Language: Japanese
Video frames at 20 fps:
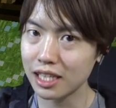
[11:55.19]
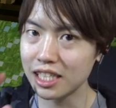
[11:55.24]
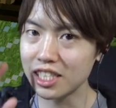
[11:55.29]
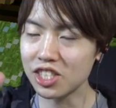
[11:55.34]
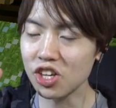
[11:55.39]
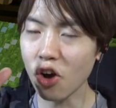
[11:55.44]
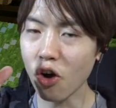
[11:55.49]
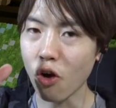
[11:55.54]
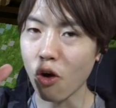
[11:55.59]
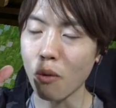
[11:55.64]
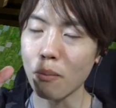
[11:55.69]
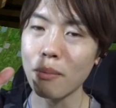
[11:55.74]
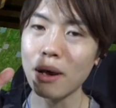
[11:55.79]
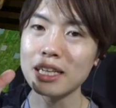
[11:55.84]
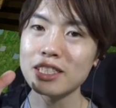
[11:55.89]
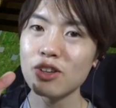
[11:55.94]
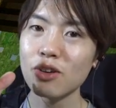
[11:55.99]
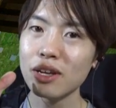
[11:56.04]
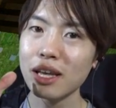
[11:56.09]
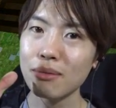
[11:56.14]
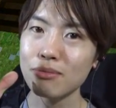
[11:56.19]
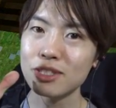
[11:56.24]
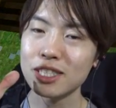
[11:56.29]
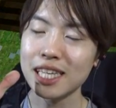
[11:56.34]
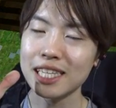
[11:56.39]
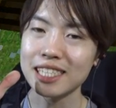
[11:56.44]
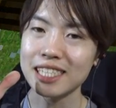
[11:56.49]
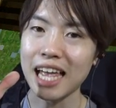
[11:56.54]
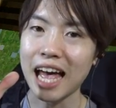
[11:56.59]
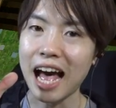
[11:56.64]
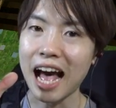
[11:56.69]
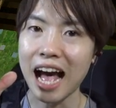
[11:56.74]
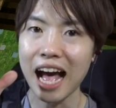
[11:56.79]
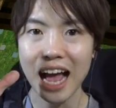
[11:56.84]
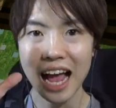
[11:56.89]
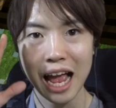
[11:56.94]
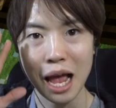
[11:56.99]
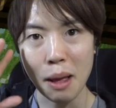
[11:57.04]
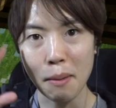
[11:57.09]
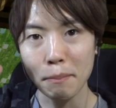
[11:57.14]
以上マスオゲームズでした
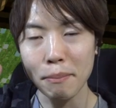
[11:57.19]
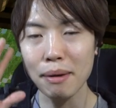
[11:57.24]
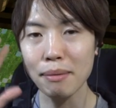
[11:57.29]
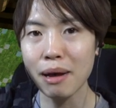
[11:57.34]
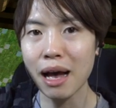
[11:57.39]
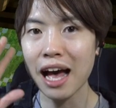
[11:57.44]
バイ